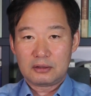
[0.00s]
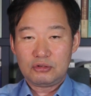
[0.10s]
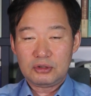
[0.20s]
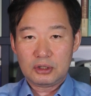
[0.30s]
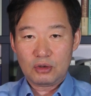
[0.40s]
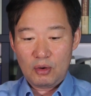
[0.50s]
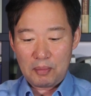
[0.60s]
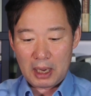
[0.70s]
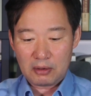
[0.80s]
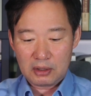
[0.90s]
수시로
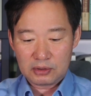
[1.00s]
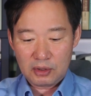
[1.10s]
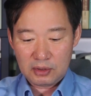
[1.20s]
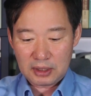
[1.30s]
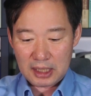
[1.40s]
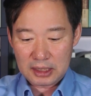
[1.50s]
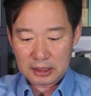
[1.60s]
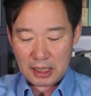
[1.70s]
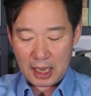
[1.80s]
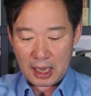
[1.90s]
바꿔서
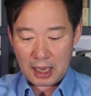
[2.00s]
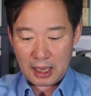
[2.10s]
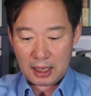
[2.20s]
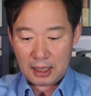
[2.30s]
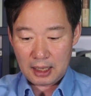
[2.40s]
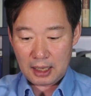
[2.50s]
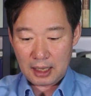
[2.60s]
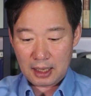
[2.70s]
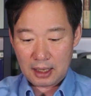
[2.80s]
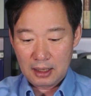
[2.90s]
다닌다
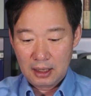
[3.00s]
예